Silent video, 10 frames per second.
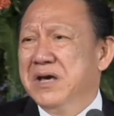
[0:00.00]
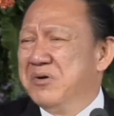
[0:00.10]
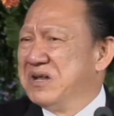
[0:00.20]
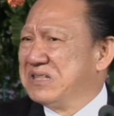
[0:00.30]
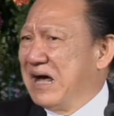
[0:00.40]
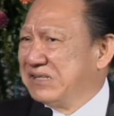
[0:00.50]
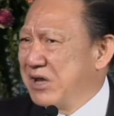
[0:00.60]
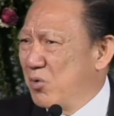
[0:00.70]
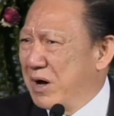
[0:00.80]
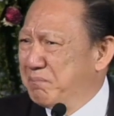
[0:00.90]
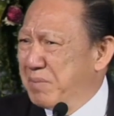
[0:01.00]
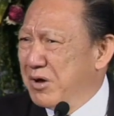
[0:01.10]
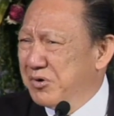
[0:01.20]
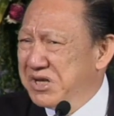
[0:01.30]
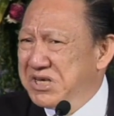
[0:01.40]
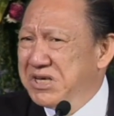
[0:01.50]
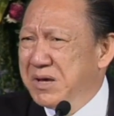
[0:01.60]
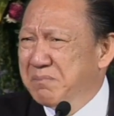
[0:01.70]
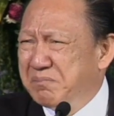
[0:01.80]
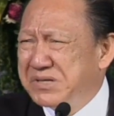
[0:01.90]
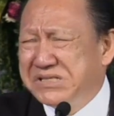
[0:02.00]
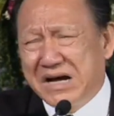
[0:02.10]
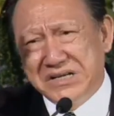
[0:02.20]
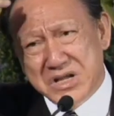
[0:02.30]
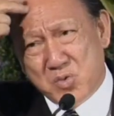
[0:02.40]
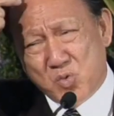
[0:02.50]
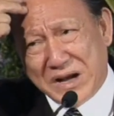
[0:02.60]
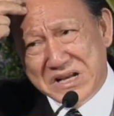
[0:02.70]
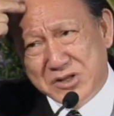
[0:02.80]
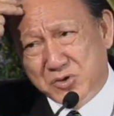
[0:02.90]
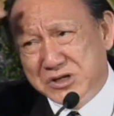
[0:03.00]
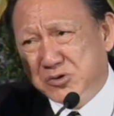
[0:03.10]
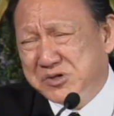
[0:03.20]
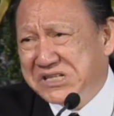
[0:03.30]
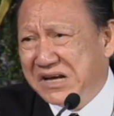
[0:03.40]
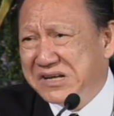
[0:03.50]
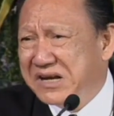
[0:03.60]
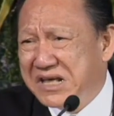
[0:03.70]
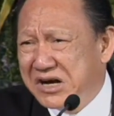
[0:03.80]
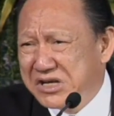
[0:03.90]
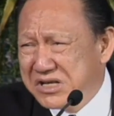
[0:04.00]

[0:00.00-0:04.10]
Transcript: 因为那些话背后的意义不像你观念中间所想象那样